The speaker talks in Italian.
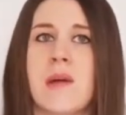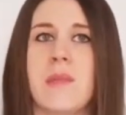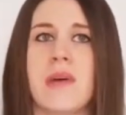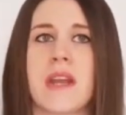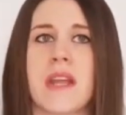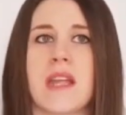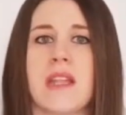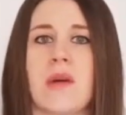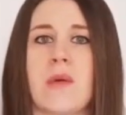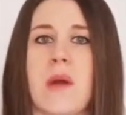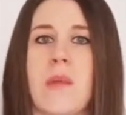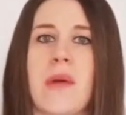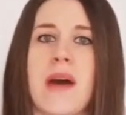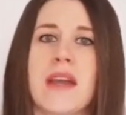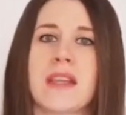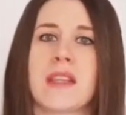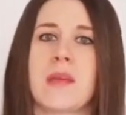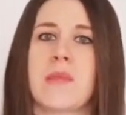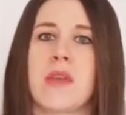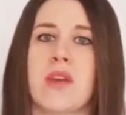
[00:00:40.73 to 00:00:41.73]
perché da una
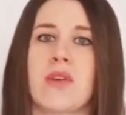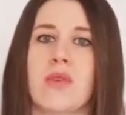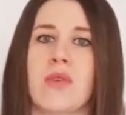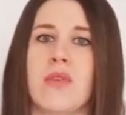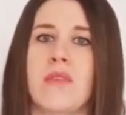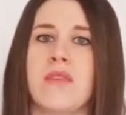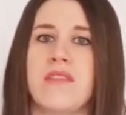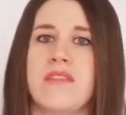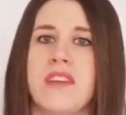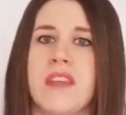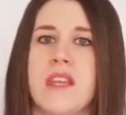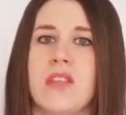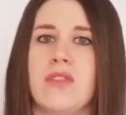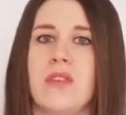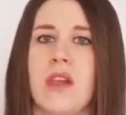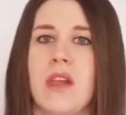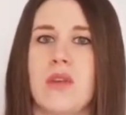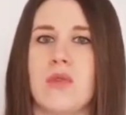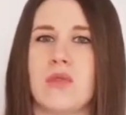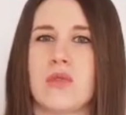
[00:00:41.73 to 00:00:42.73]
parte mi hanno conferito
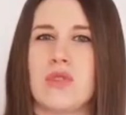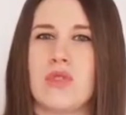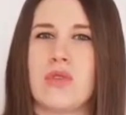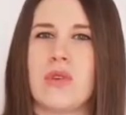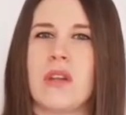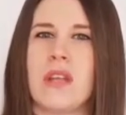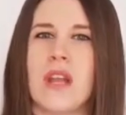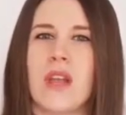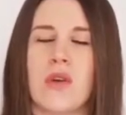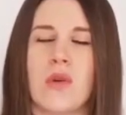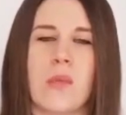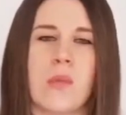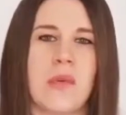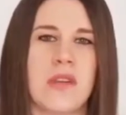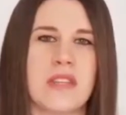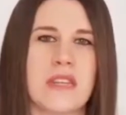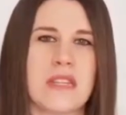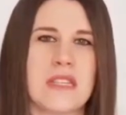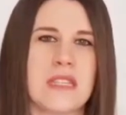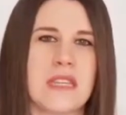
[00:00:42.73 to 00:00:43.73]
le nozioni e le
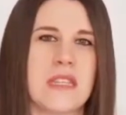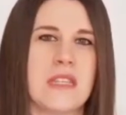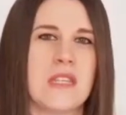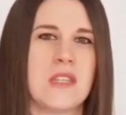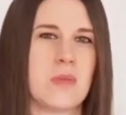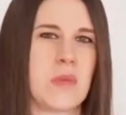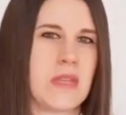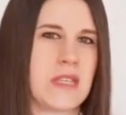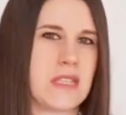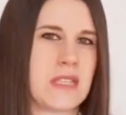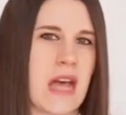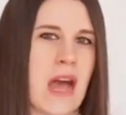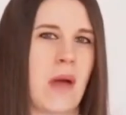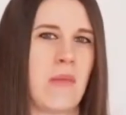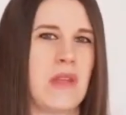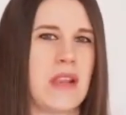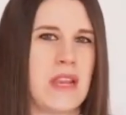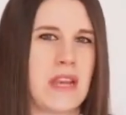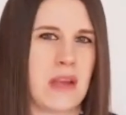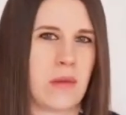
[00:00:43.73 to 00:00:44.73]
competenze
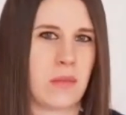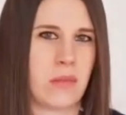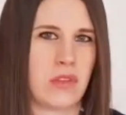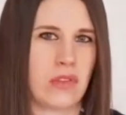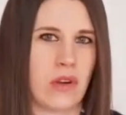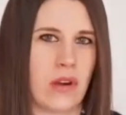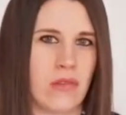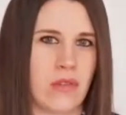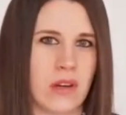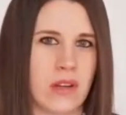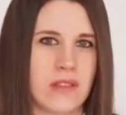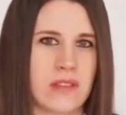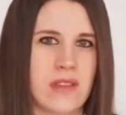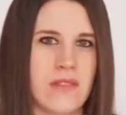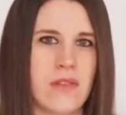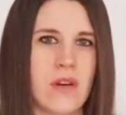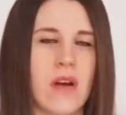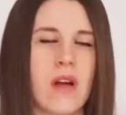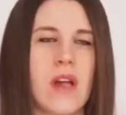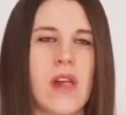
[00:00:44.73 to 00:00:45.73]
indispensabili in ambito
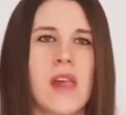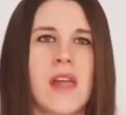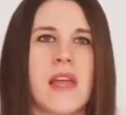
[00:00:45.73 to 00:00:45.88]
lavorativo